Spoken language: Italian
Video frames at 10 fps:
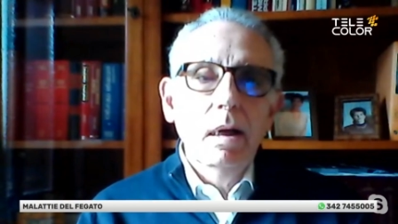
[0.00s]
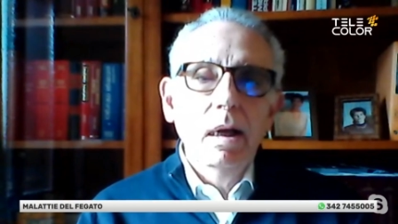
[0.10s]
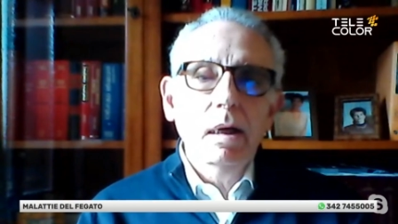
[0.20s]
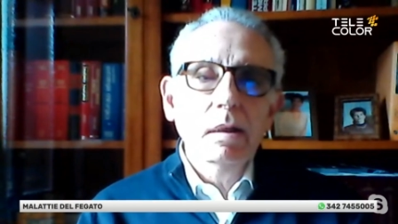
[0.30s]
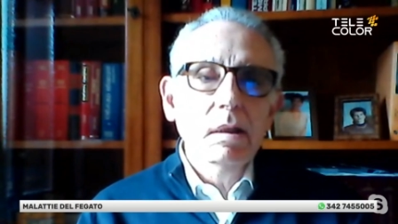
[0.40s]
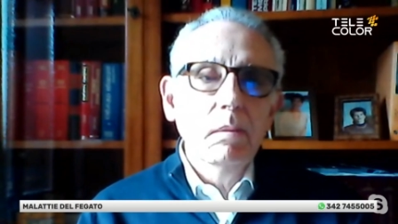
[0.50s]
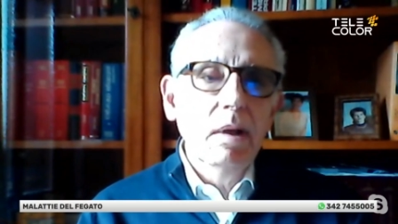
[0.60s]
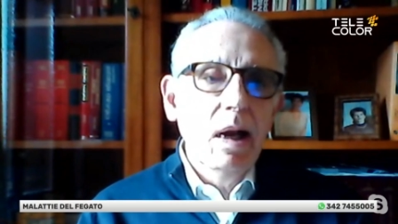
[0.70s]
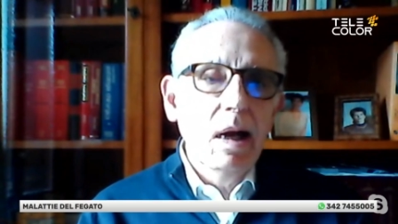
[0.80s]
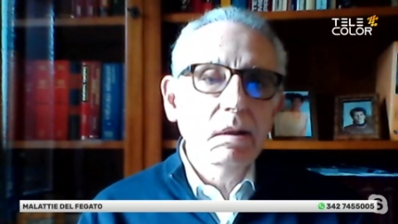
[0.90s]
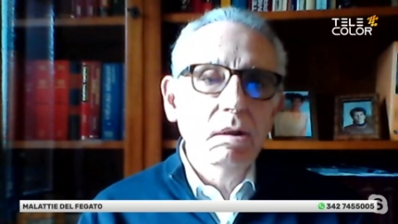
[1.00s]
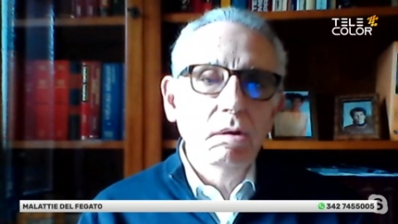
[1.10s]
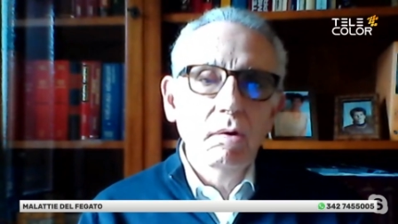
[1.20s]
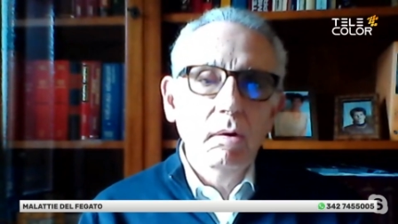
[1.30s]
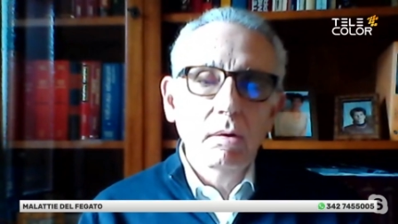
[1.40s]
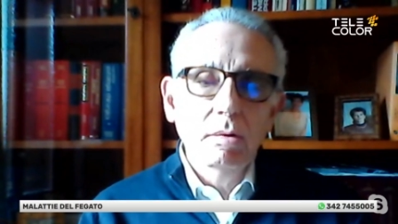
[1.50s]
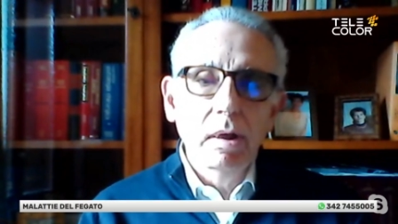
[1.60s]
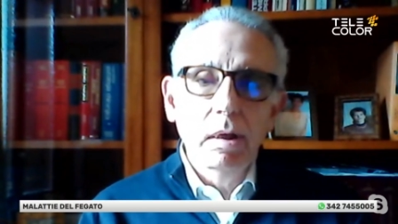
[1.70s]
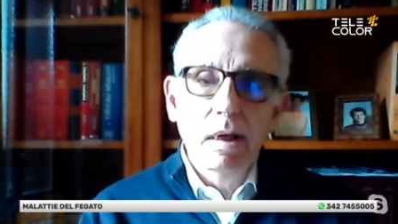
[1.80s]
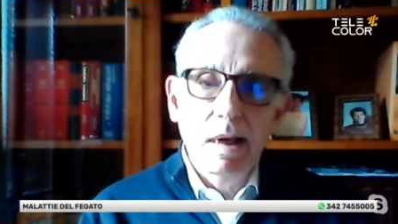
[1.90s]
eh, le transaminasi sono
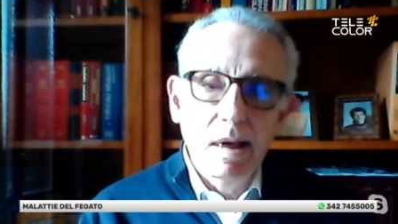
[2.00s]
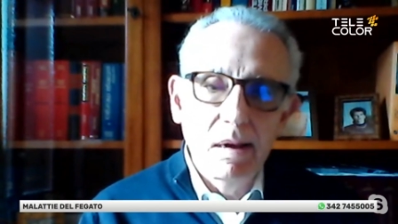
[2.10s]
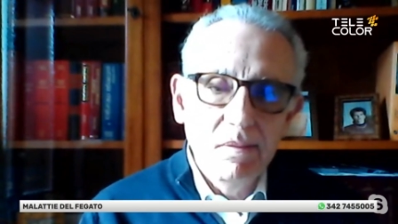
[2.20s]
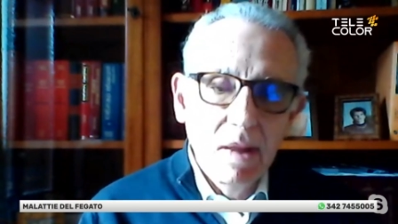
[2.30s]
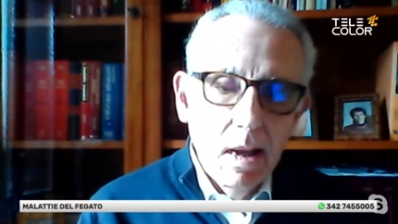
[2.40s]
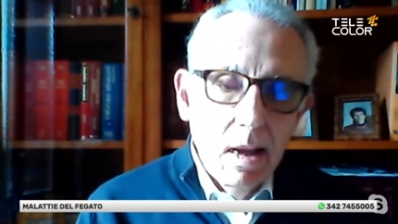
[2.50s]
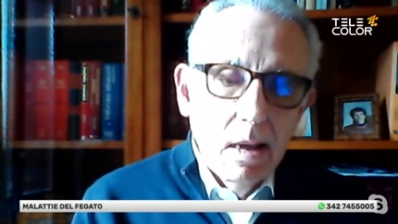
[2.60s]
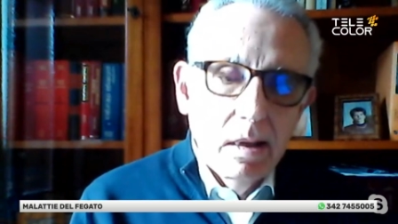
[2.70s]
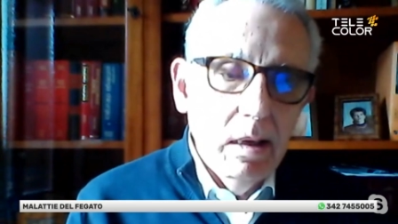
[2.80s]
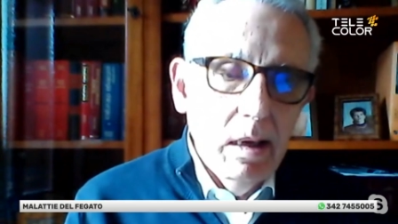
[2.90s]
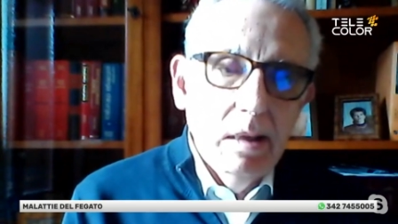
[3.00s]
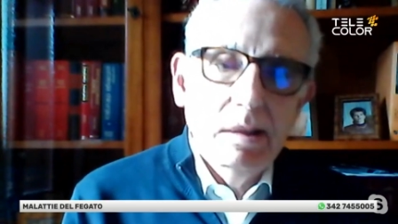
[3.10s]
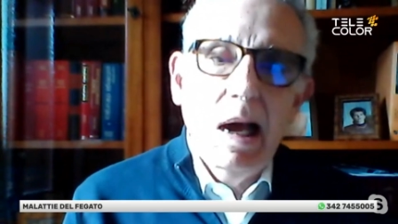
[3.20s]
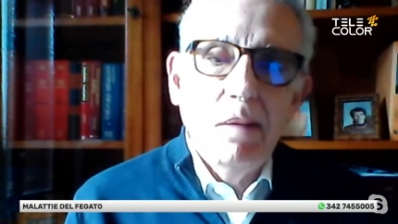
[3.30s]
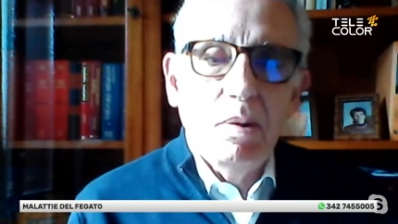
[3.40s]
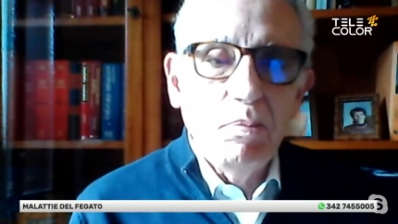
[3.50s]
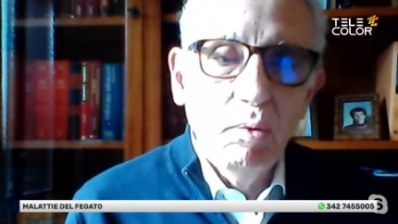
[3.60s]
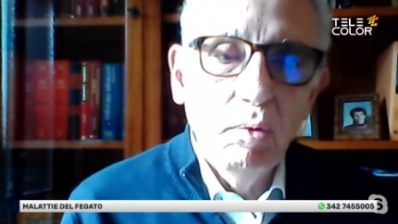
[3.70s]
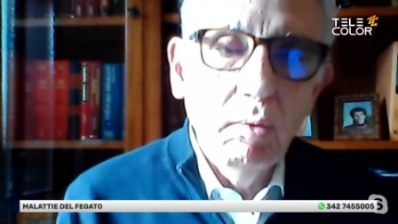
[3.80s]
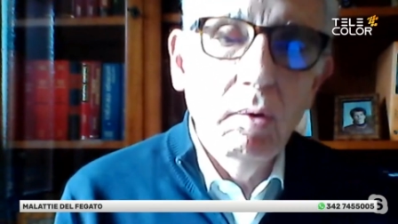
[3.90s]
gli, gli esami
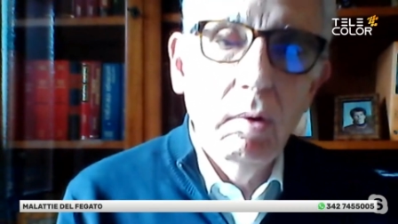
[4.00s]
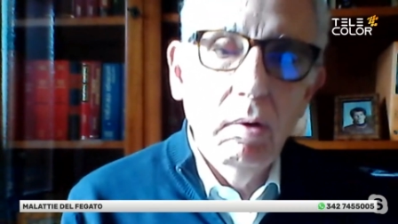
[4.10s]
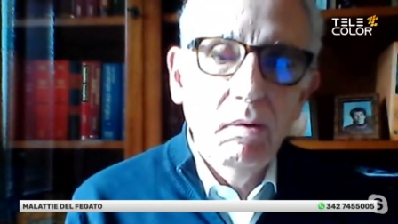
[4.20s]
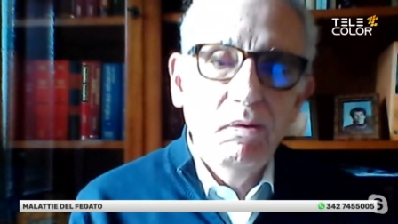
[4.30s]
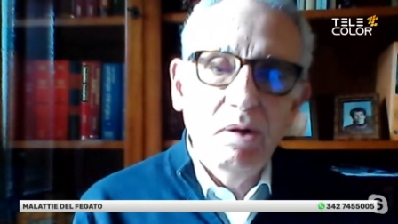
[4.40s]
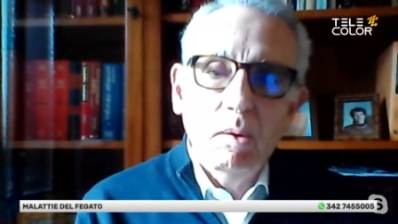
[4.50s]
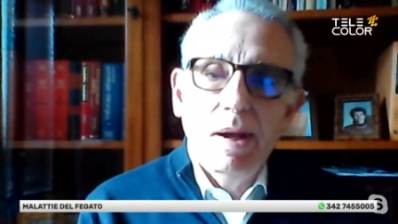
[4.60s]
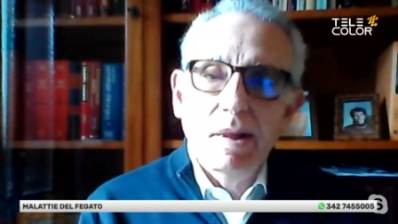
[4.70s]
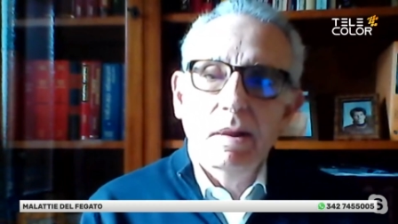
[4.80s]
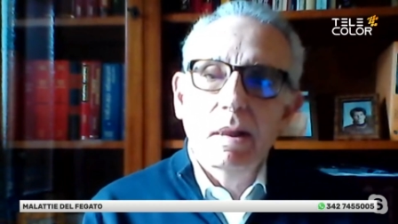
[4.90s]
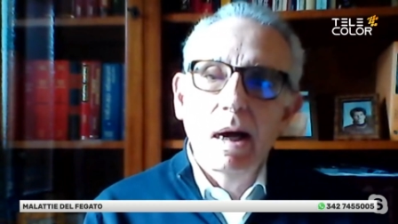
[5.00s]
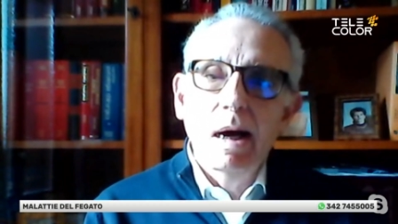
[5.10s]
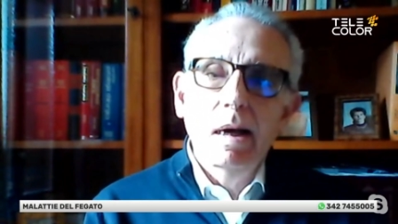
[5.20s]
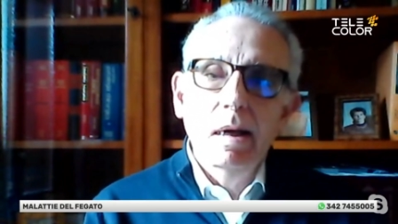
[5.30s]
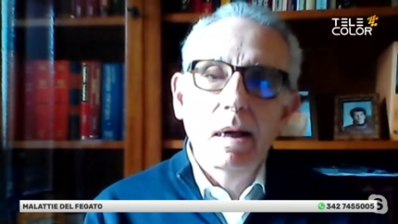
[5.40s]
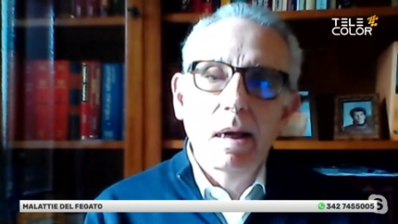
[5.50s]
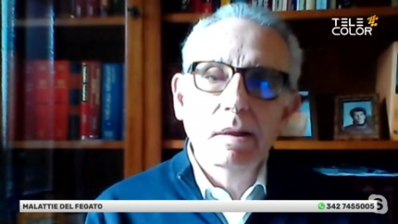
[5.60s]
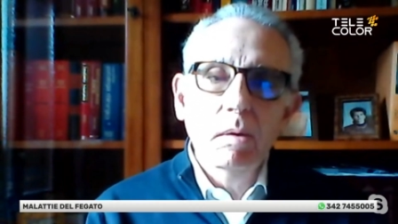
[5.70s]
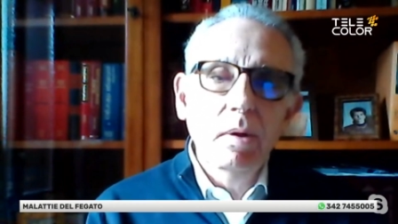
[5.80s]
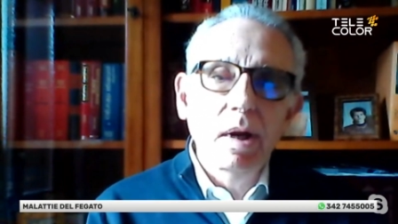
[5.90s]
più eh, frequenti da
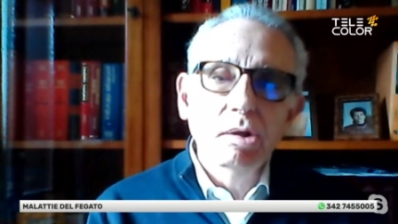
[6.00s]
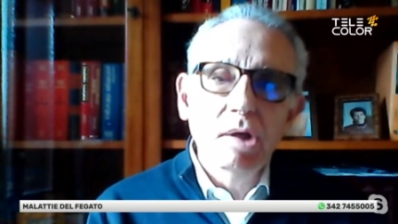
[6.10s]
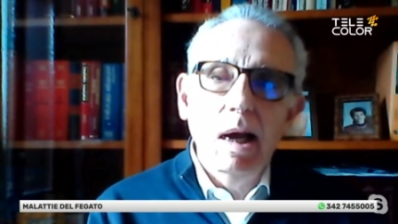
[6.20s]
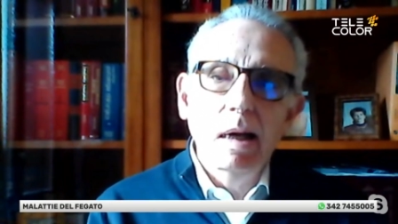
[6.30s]
eh, eseguire